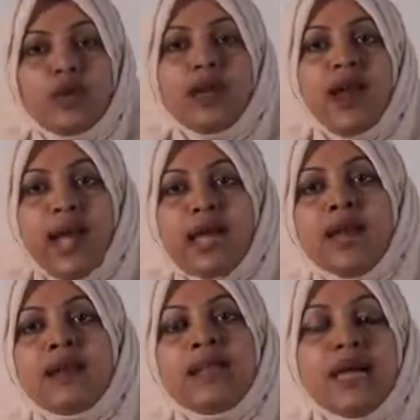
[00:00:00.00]
সংখ্যা
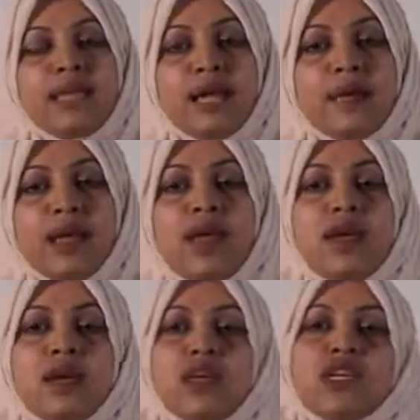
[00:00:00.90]
বা বছরের আয়ের
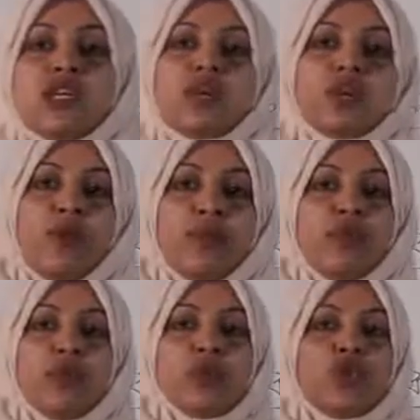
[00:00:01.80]
হার দেয়া থাকবে
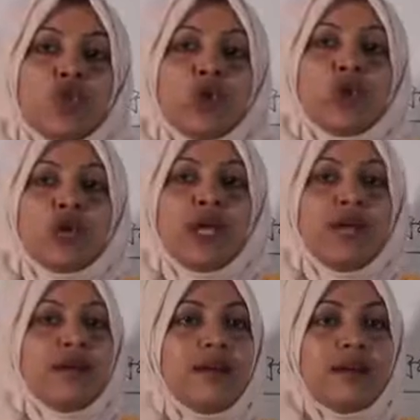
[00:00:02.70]
সে
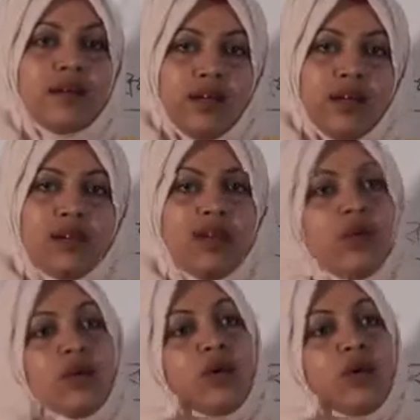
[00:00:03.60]
সবগুলো যোগ করে